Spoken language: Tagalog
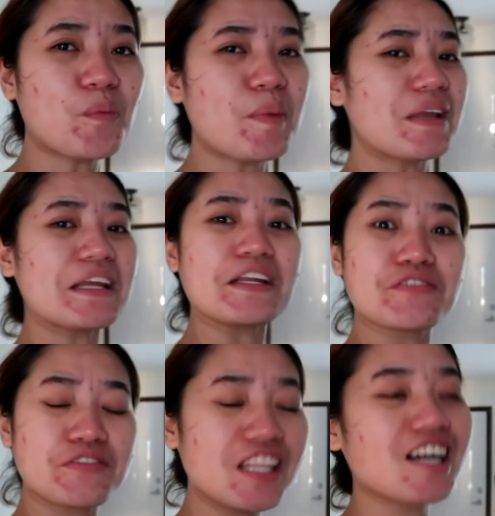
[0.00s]
ko pa pala
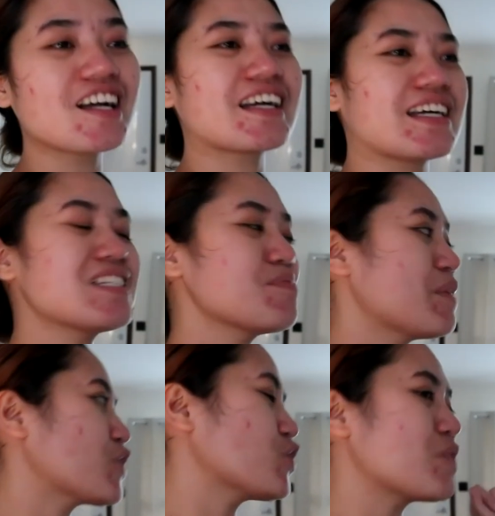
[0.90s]
na-vlog guys,
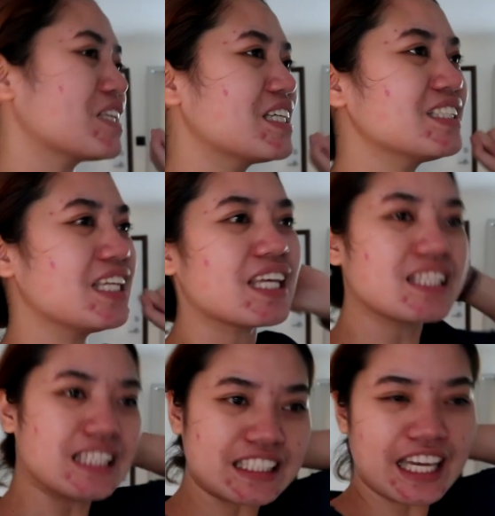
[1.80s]
pero dumating
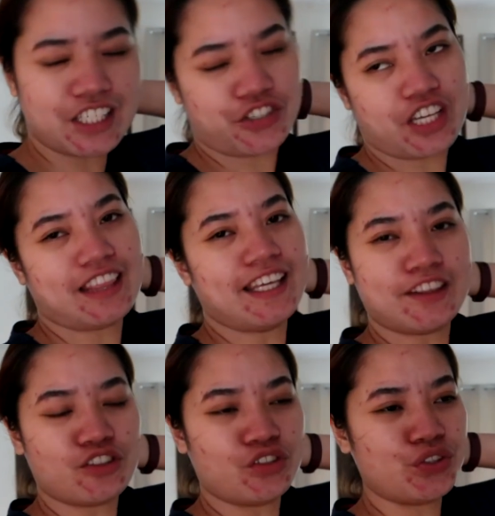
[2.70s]
sila Tita Angel
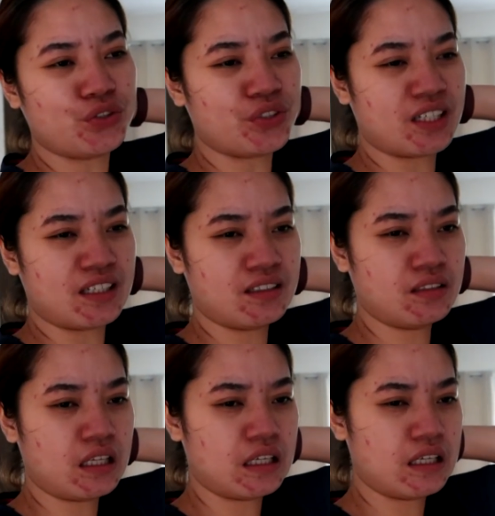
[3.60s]
dito nung...
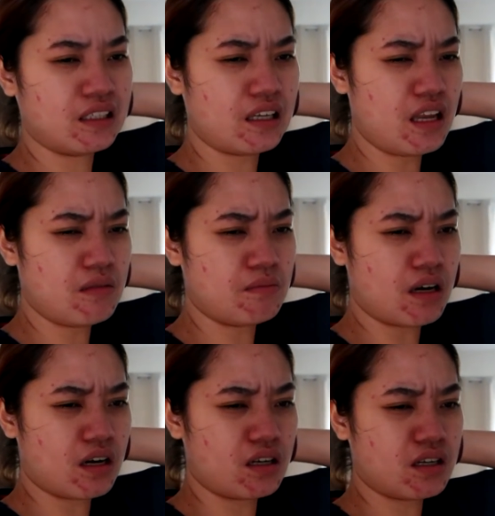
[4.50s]
Kailan
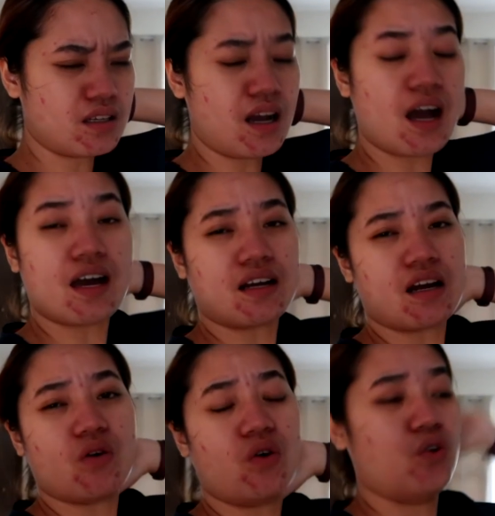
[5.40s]
ba? Isang
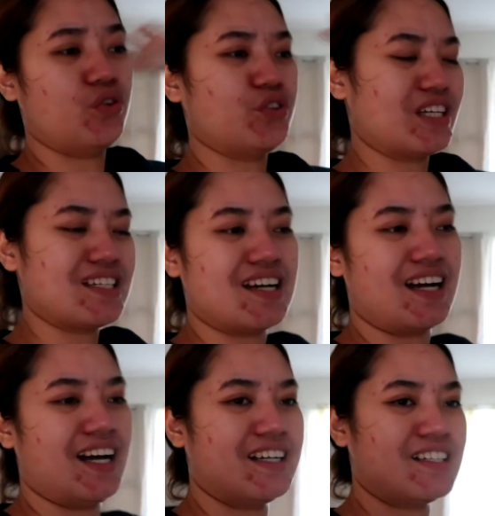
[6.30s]
araw? Oo, nung
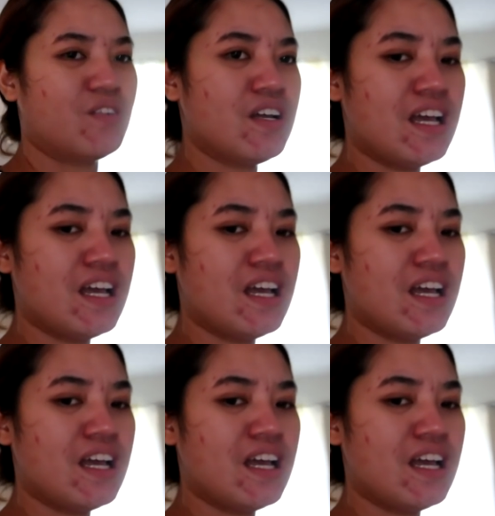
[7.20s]
isang araw.